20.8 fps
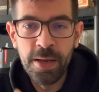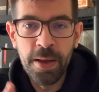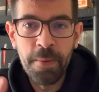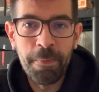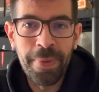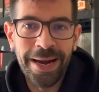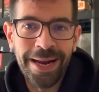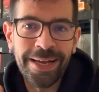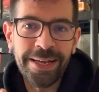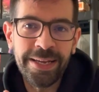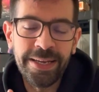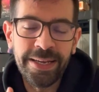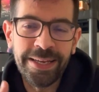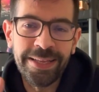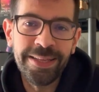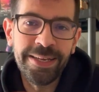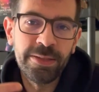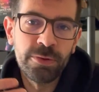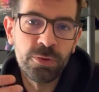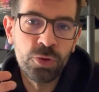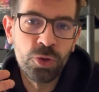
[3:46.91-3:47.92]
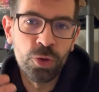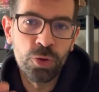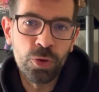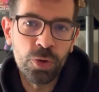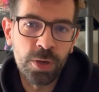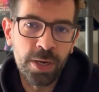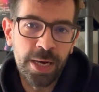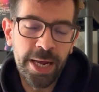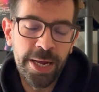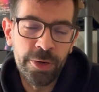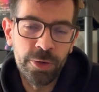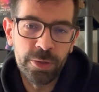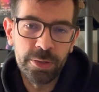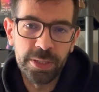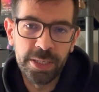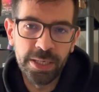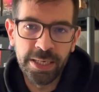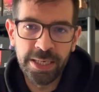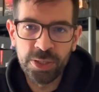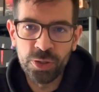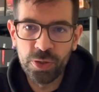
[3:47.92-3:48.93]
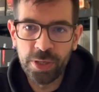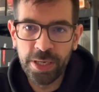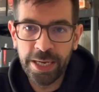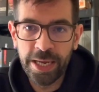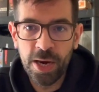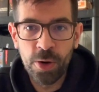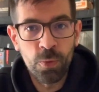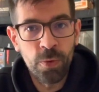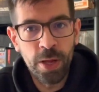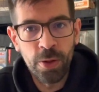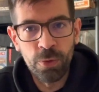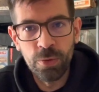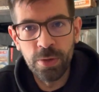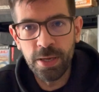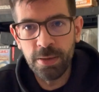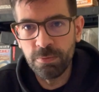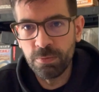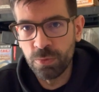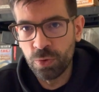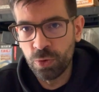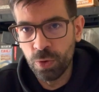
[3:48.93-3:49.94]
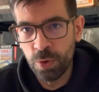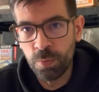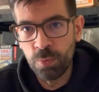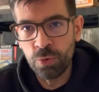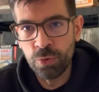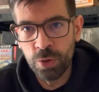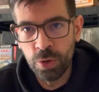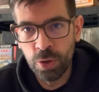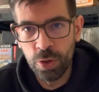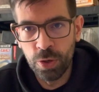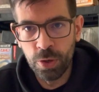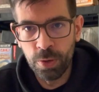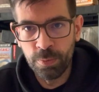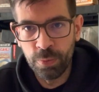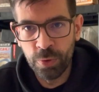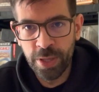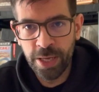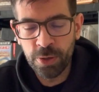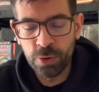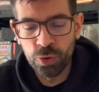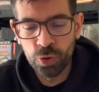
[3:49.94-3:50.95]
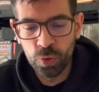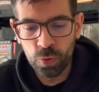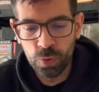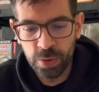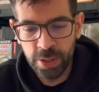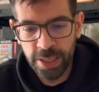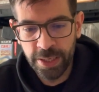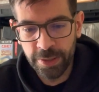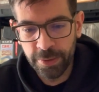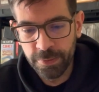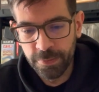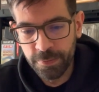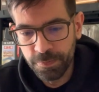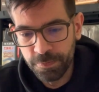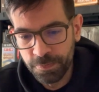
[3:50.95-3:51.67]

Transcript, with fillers: para que quede todo claro y en caso de que haya alguna duda, todo el mundo lo pueda consultar.